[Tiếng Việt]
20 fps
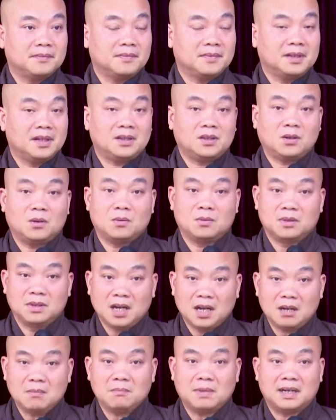thế tùng
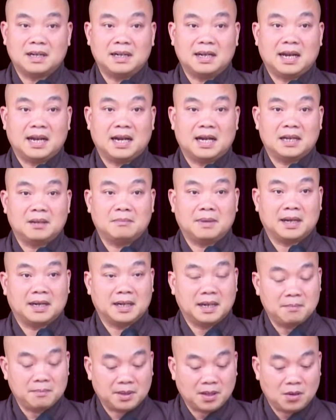nhấn mạnh lại bằng
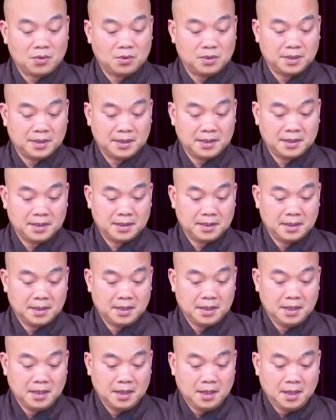năm câu nữa
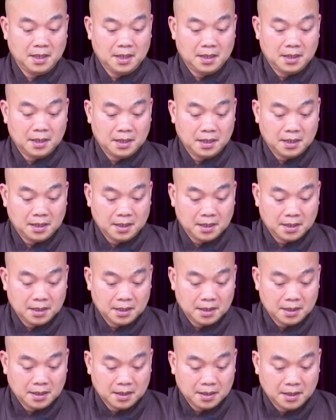
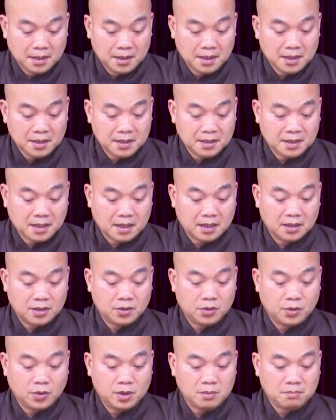nên gần
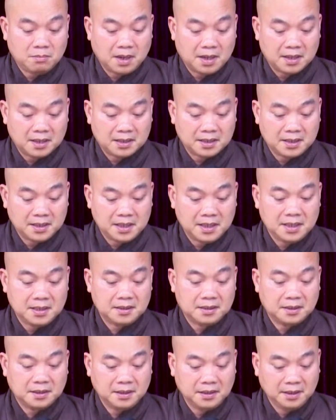gũi bậc trí
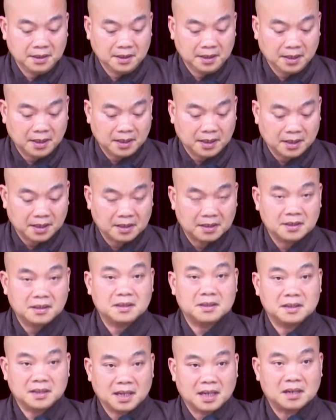thường
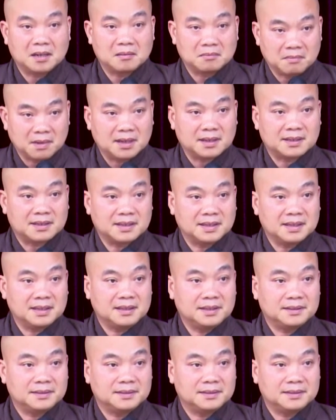nên gần bậc trí